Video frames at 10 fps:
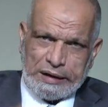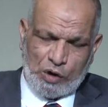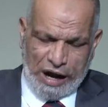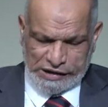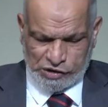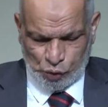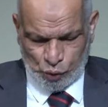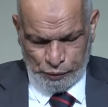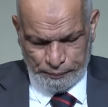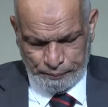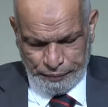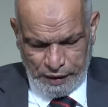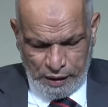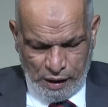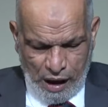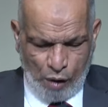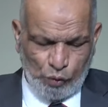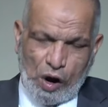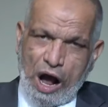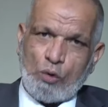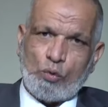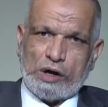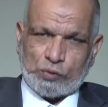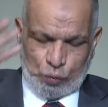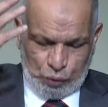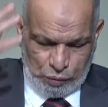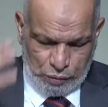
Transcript: يعادله او يعوضه